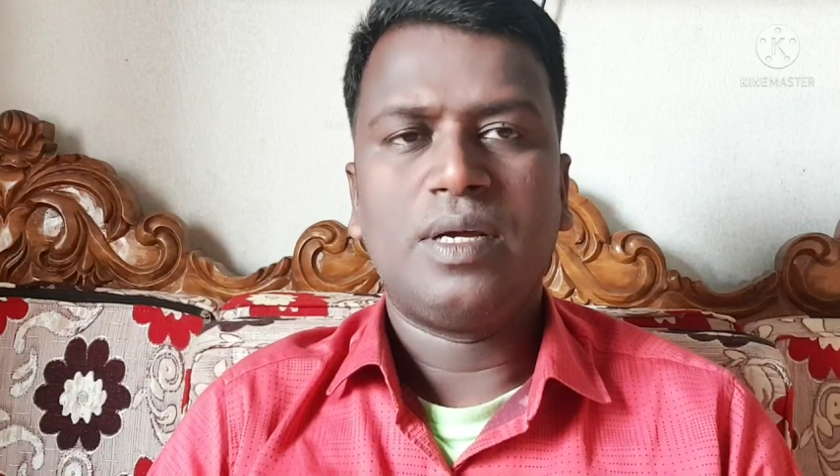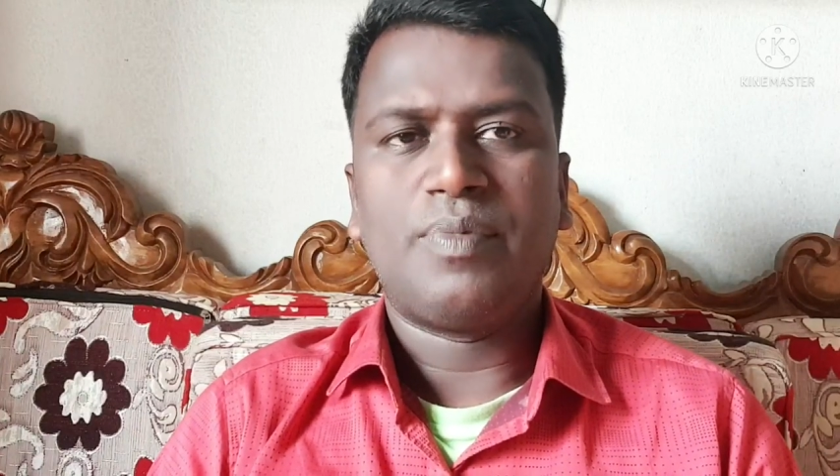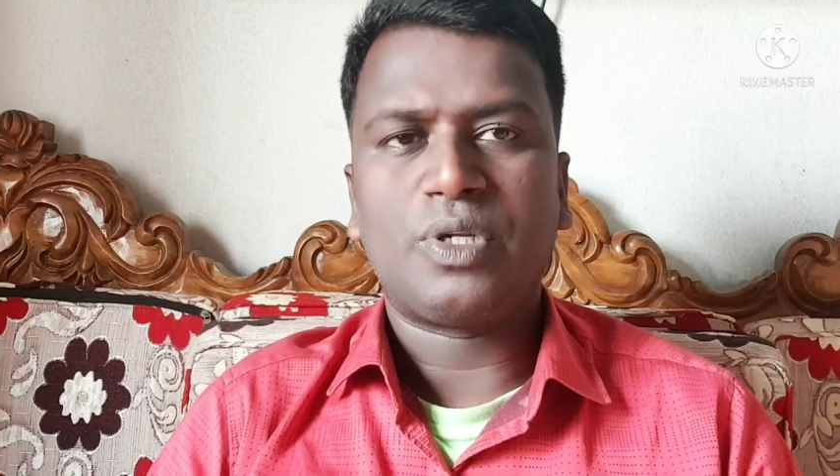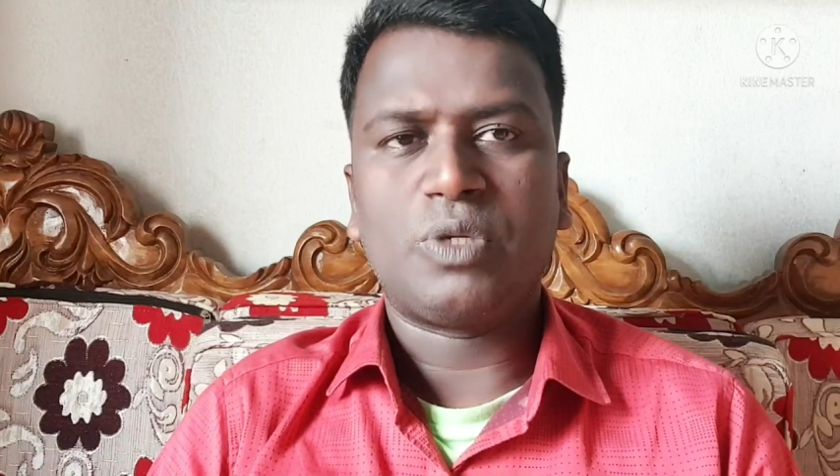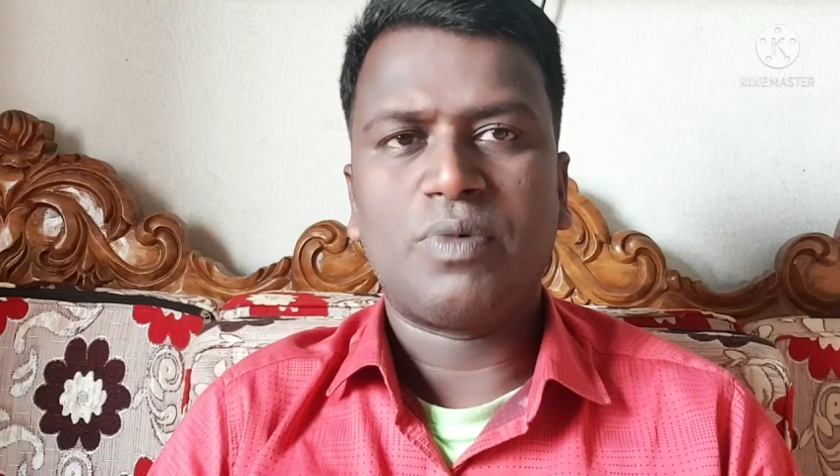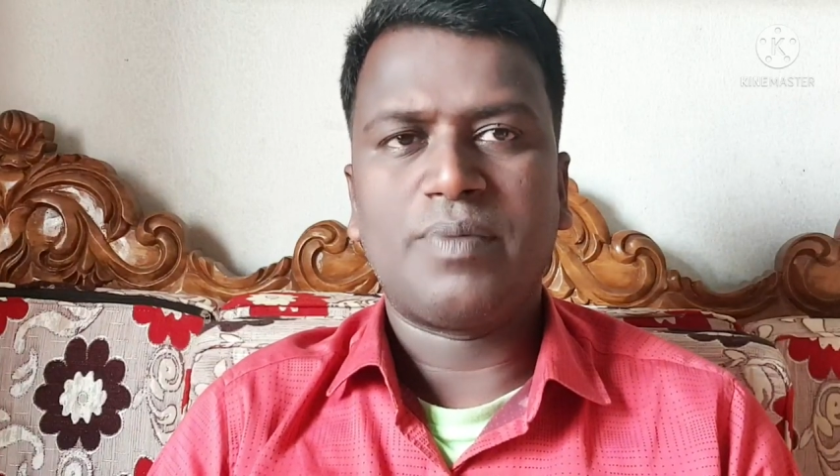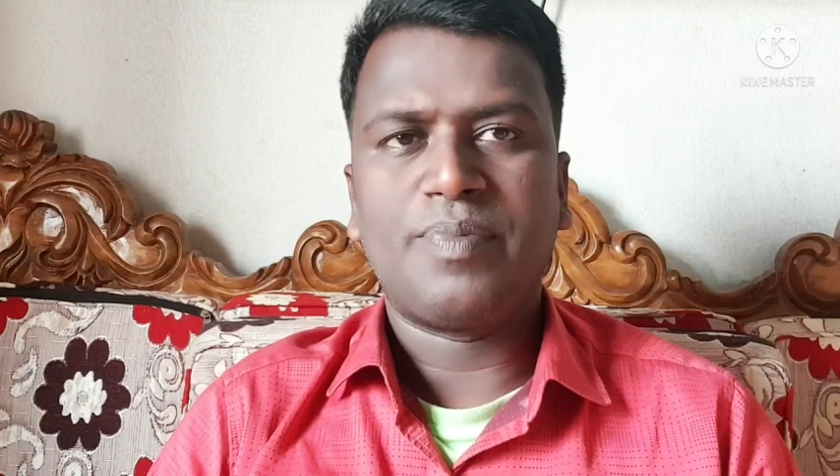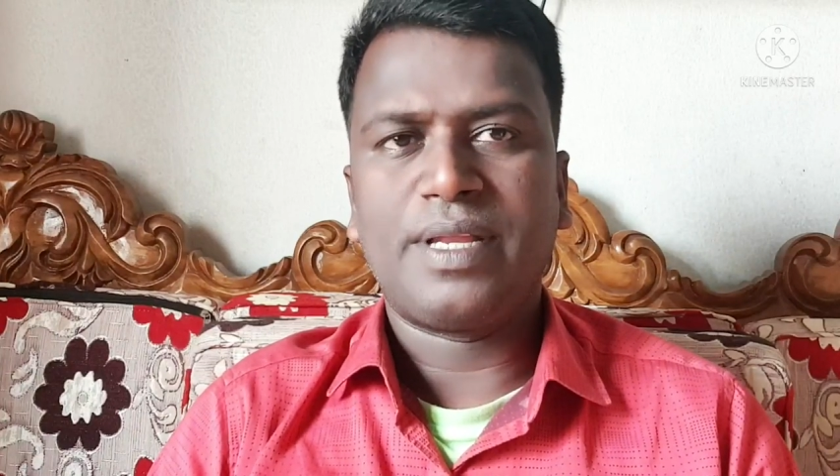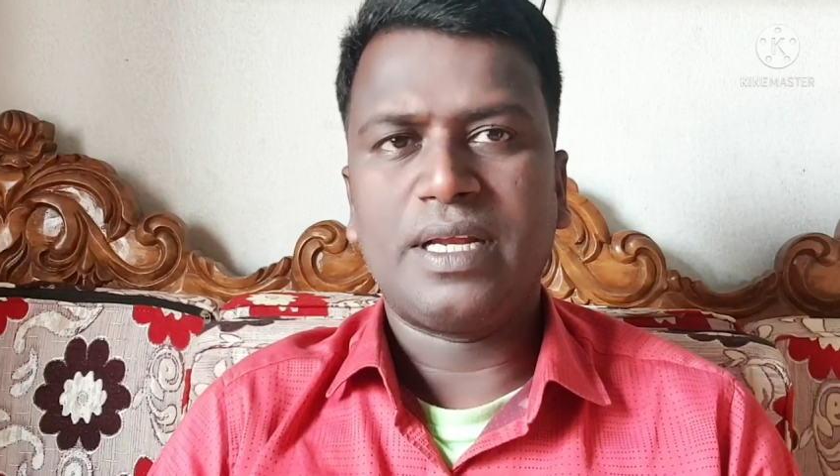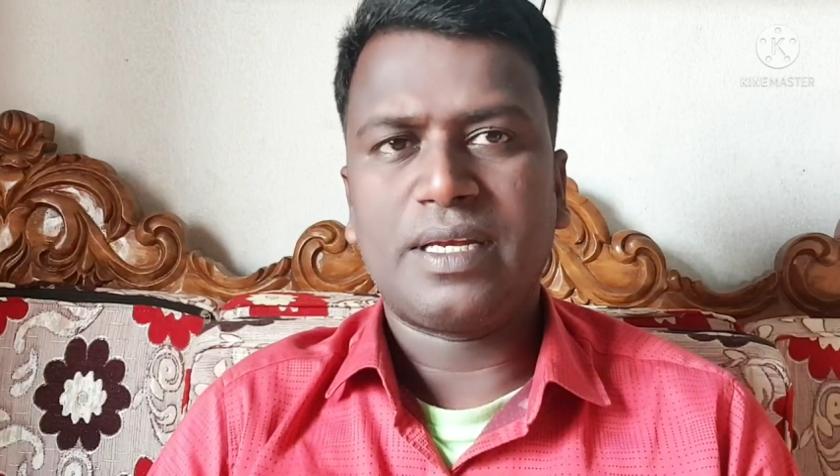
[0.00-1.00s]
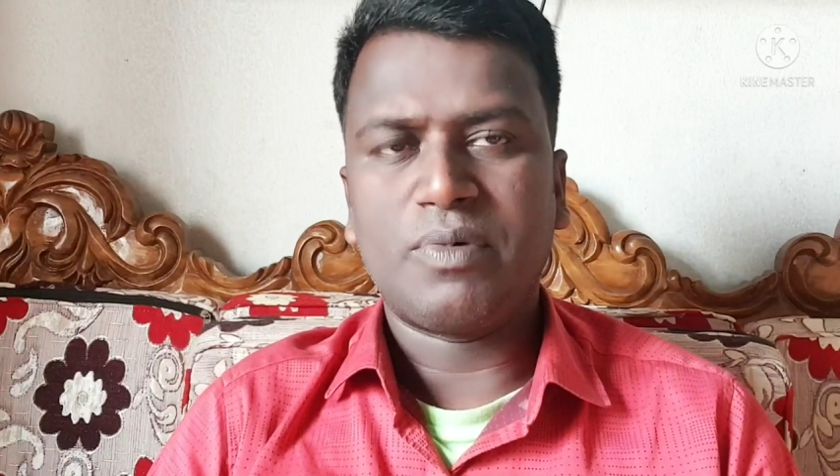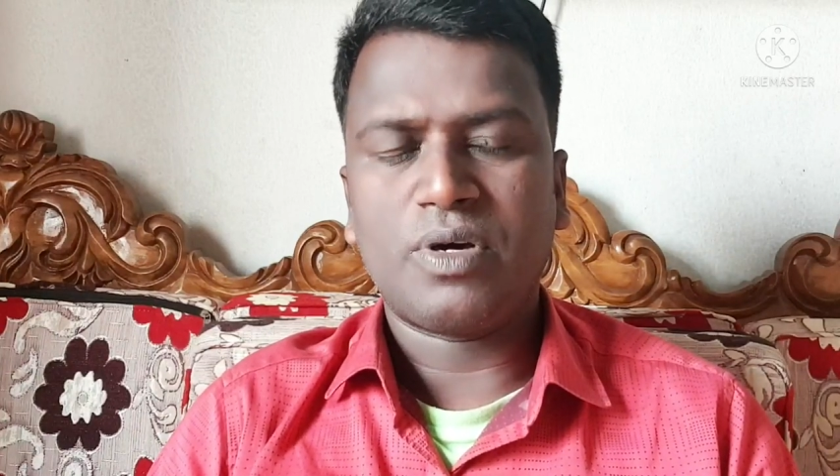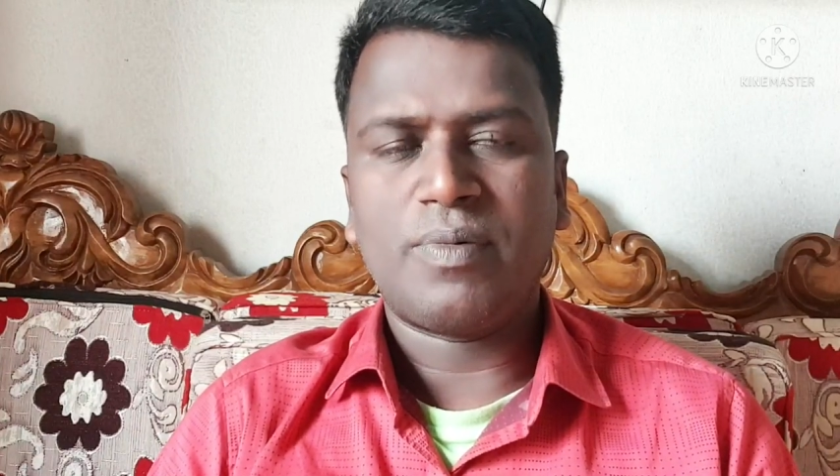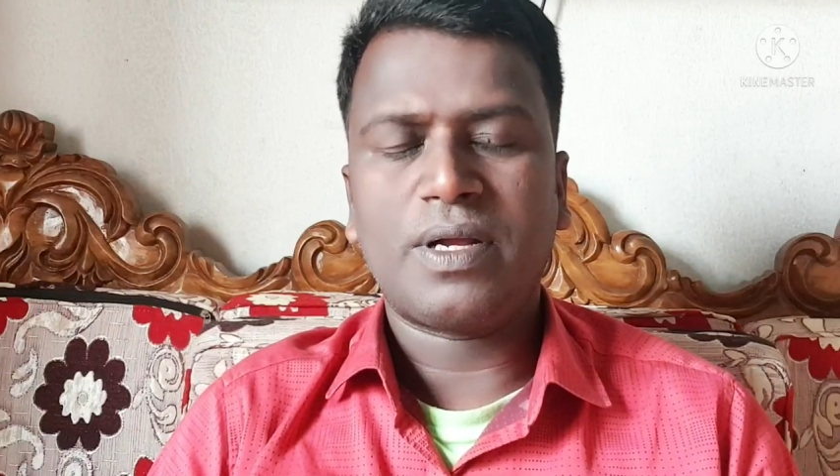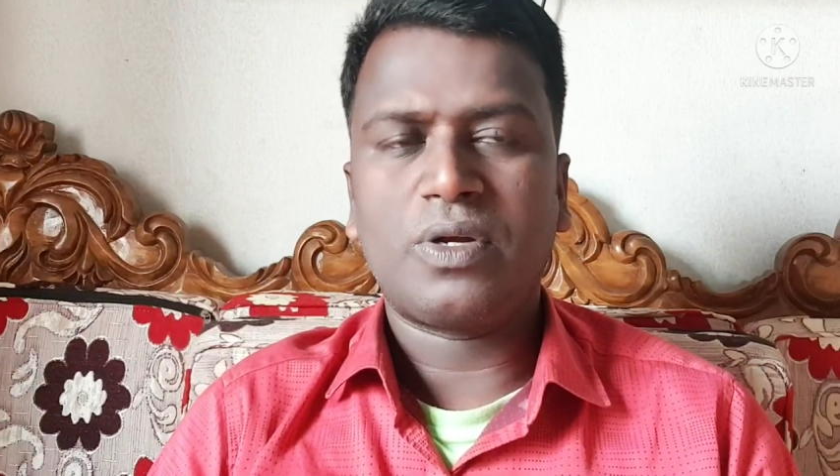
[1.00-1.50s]
বর্তমান ভেরিয়েন্টটা
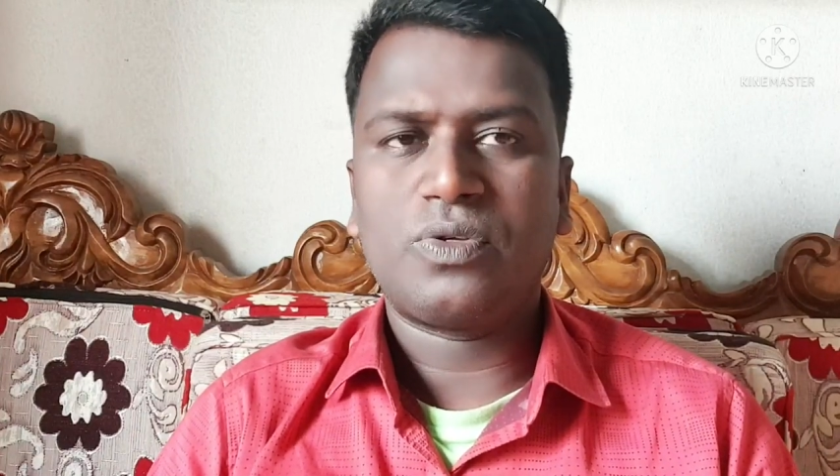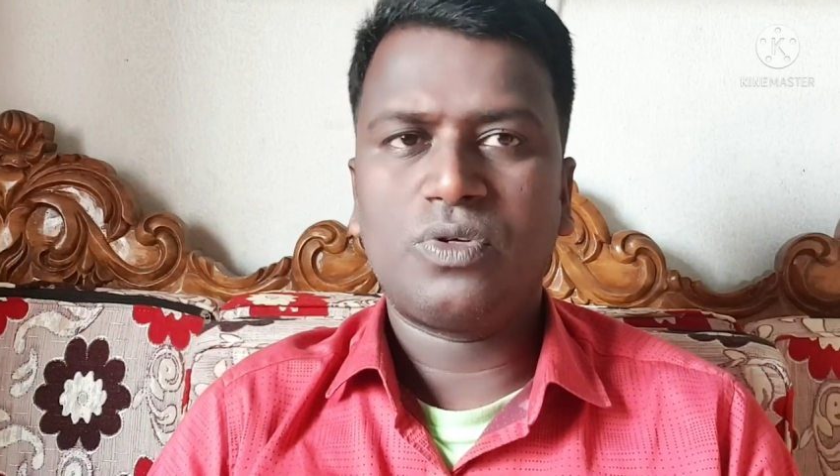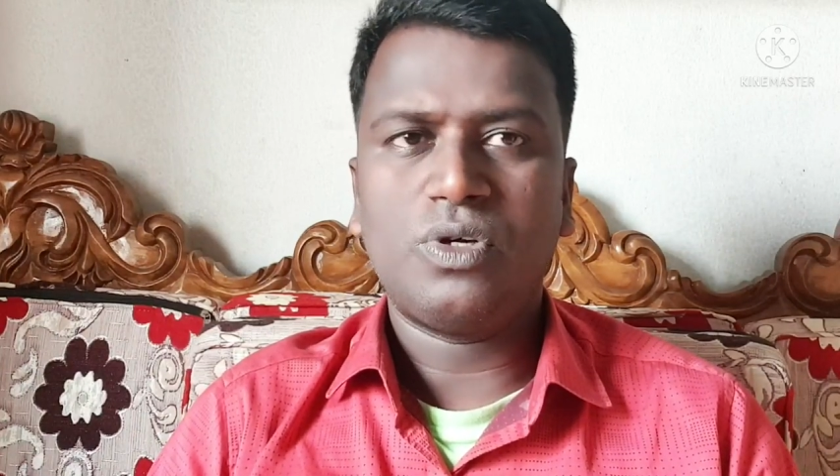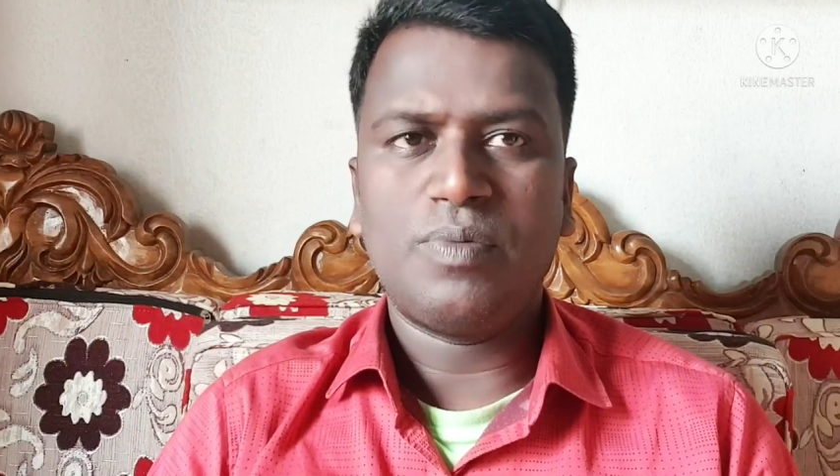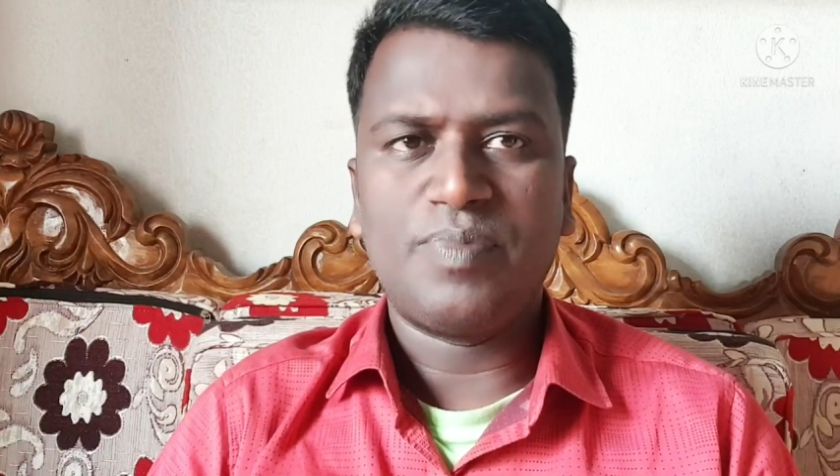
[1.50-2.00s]
মোকাবেলা করার জন্য